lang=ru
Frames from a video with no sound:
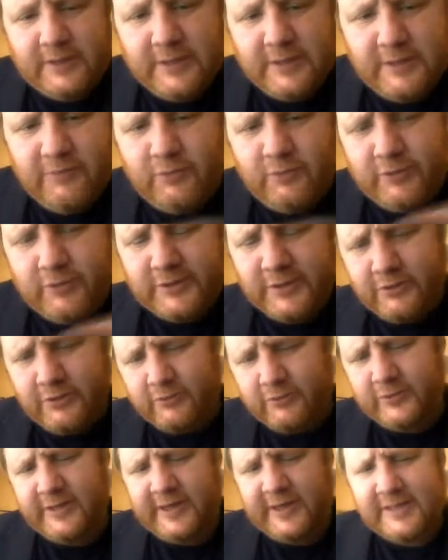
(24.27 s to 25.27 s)
90-е
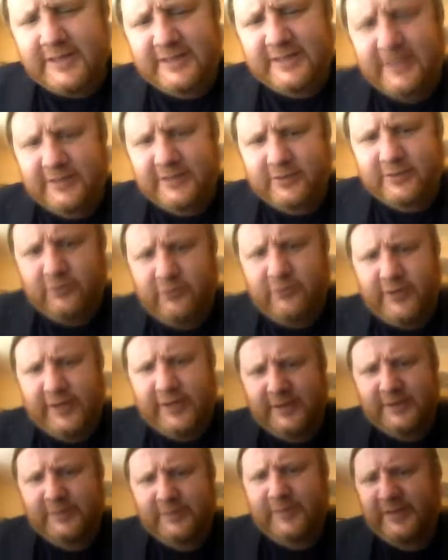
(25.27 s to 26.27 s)
годы я рассказывал, что
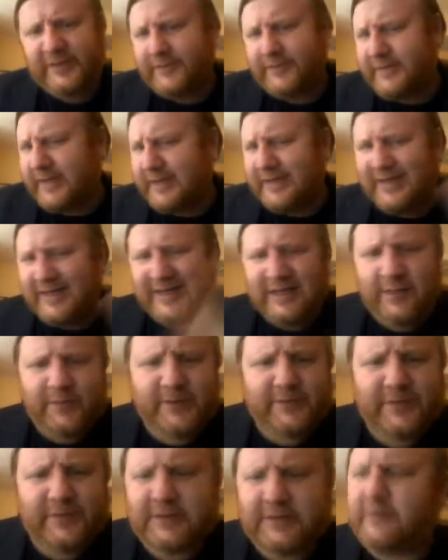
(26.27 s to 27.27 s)
уехал с большим
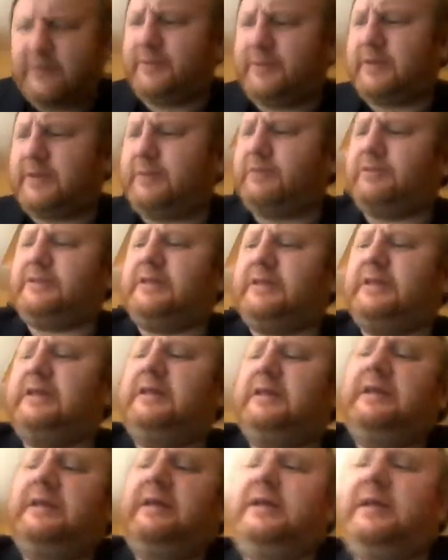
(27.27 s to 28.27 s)
скандалом из Москвы, потому что...
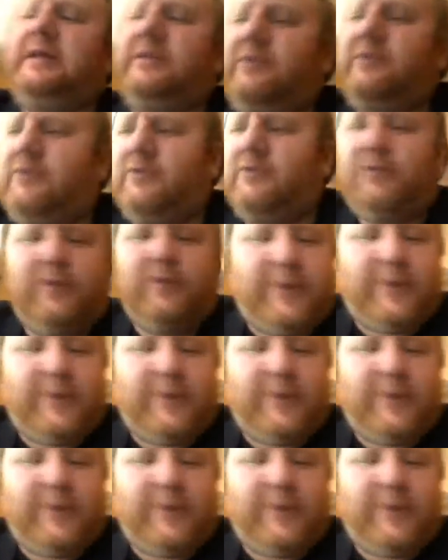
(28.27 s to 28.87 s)
Ну, вы